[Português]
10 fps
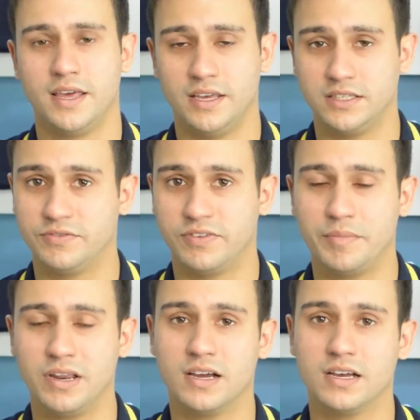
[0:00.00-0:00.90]
Este
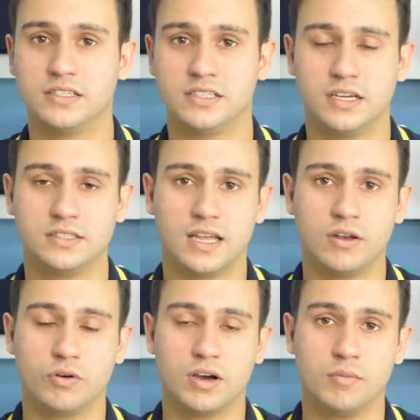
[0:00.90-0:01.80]
fabricante já está
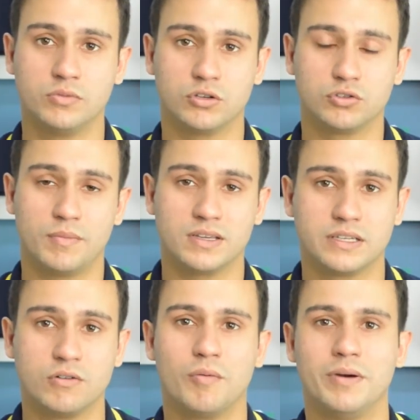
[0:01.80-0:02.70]
no ramo de
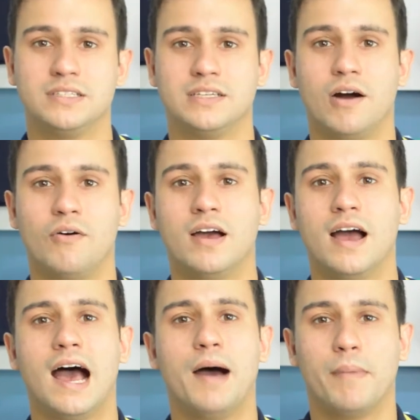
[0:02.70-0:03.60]
automação comercial
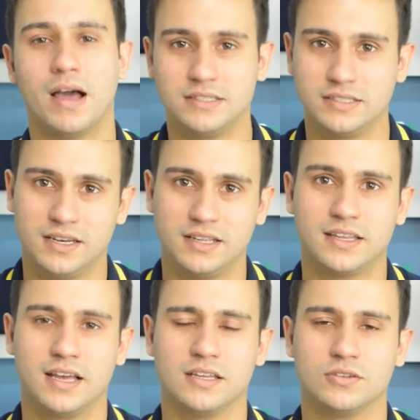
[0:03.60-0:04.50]
há mais de
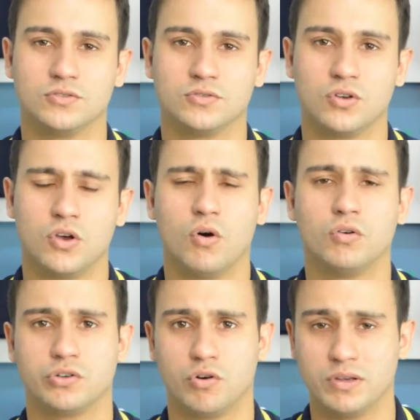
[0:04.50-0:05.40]
30 anos,
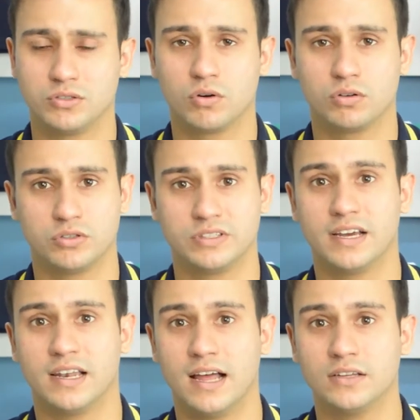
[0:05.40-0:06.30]
onde começou com seus
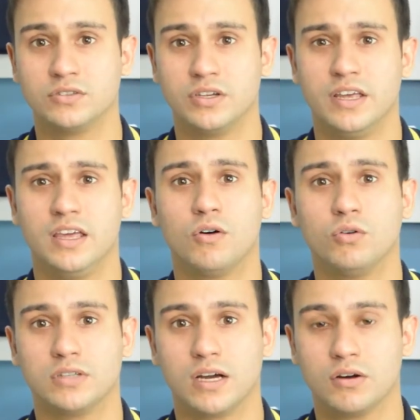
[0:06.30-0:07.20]
teclados e
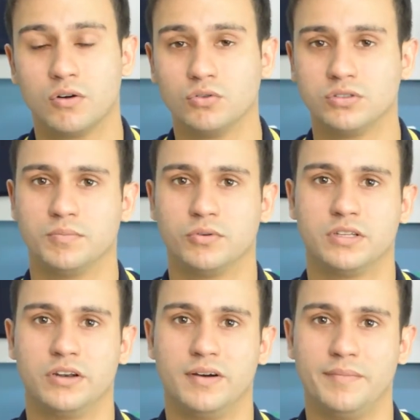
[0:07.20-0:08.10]
consagrou-se
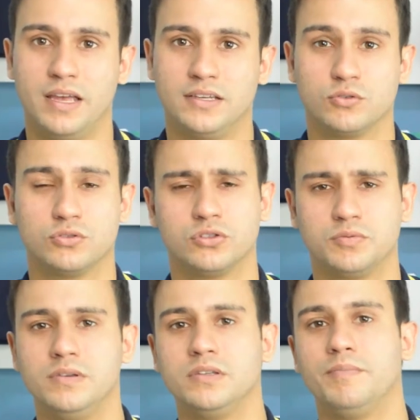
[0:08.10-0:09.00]
posteriormente com
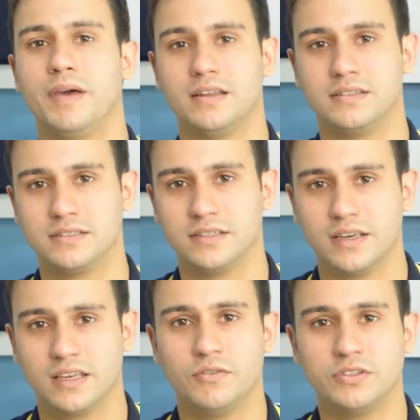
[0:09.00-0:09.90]
seus pin pads,
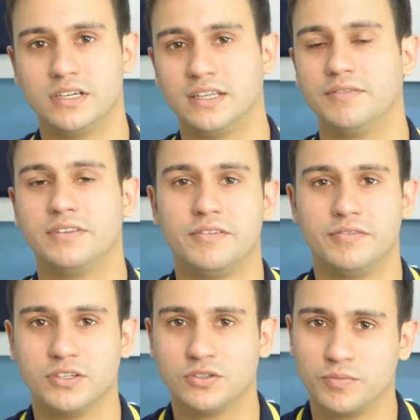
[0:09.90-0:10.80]
que você já deve ter
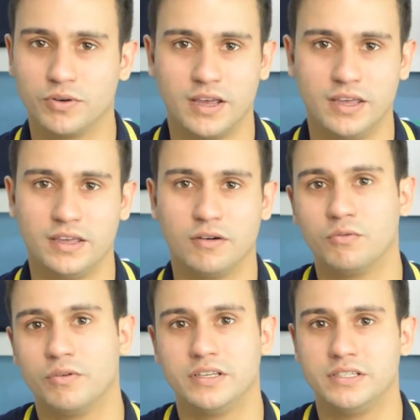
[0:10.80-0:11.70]
visto por aí em
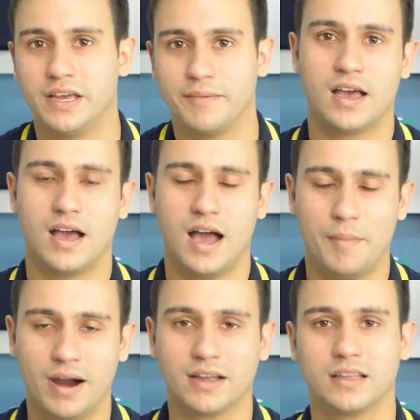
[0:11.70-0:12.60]
algum ATM. A
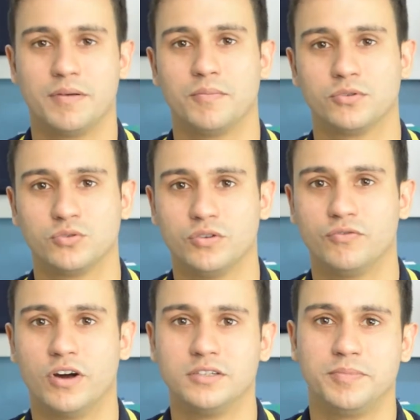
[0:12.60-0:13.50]
marca também possui
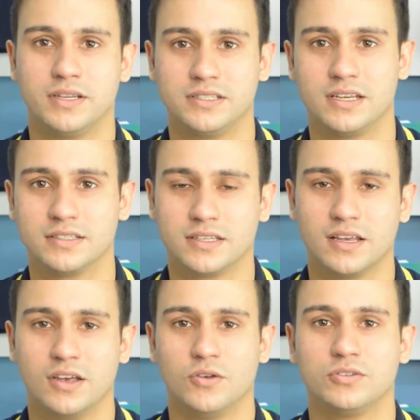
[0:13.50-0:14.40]
forte presença
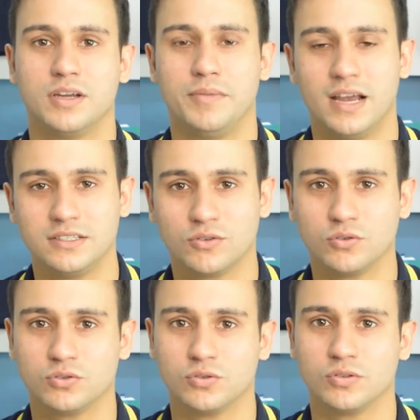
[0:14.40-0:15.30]
nos terminais de
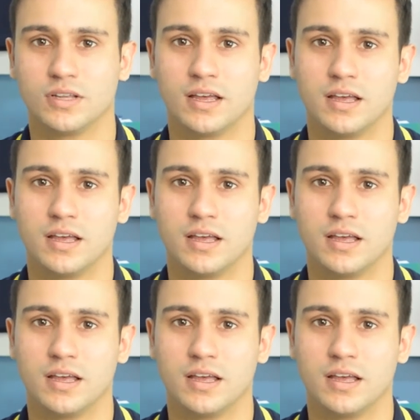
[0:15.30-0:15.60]
consulta,